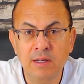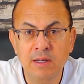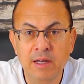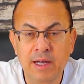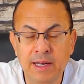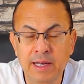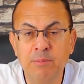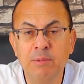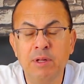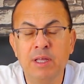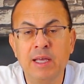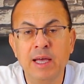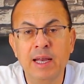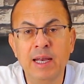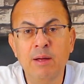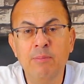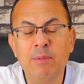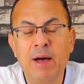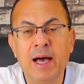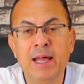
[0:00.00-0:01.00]
احنا
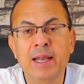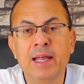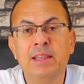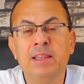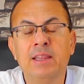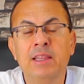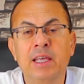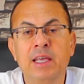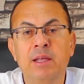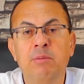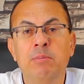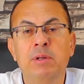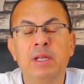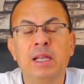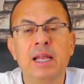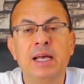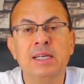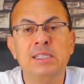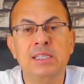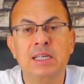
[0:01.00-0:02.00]
بنتكلم على اتنين من
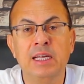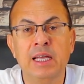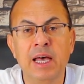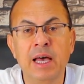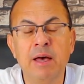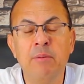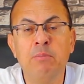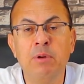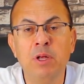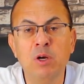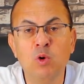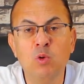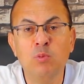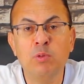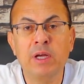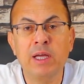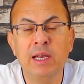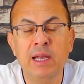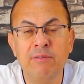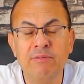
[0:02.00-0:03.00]
الاثرياء بينهم
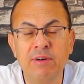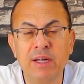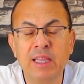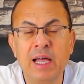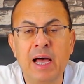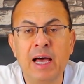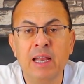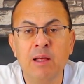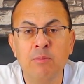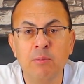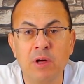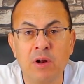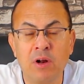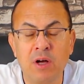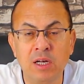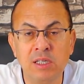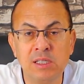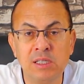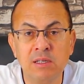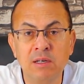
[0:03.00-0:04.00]
خلافات على
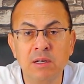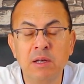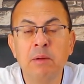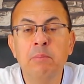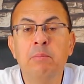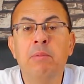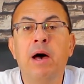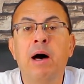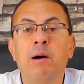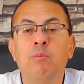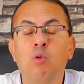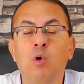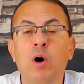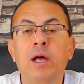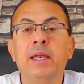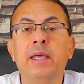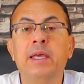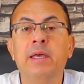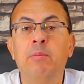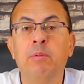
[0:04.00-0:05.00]
ميراث
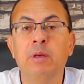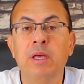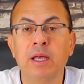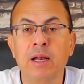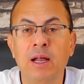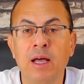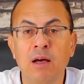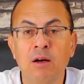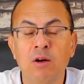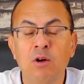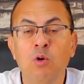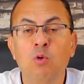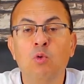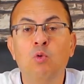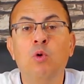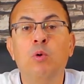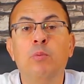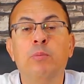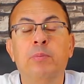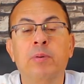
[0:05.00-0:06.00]
باموال كبيره
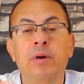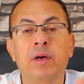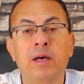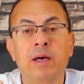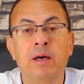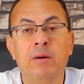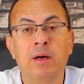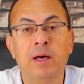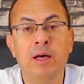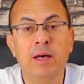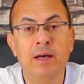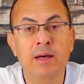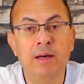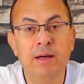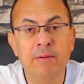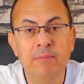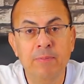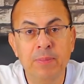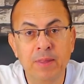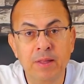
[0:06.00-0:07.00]

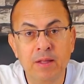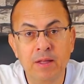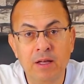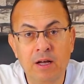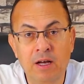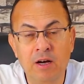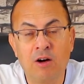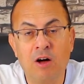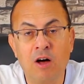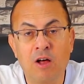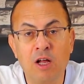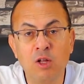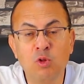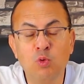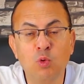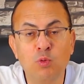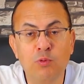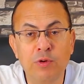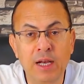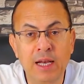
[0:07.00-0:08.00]
وبعقارات
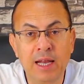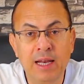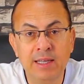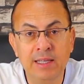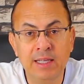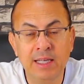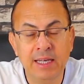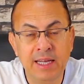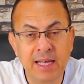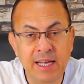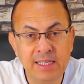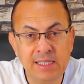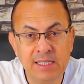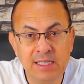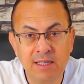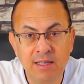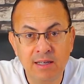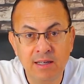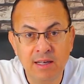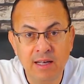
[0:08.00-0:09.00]
وفلل دي
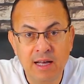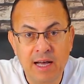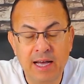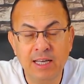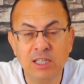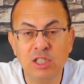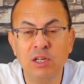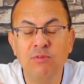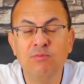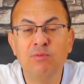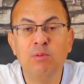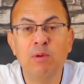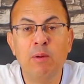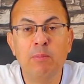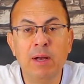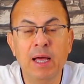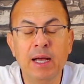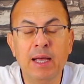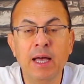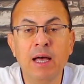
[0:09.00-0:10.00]
ناس عايشين في
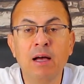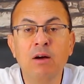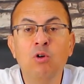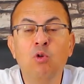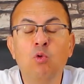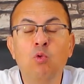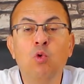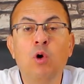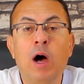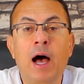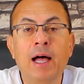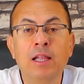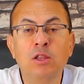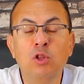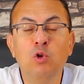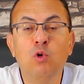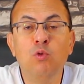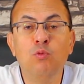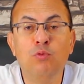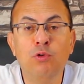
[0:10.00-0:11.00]
مملكه
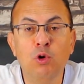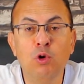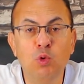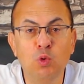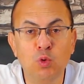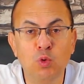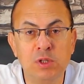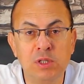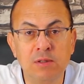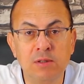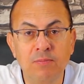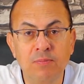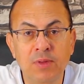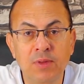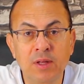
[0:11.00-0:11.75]
وعندهم فلوس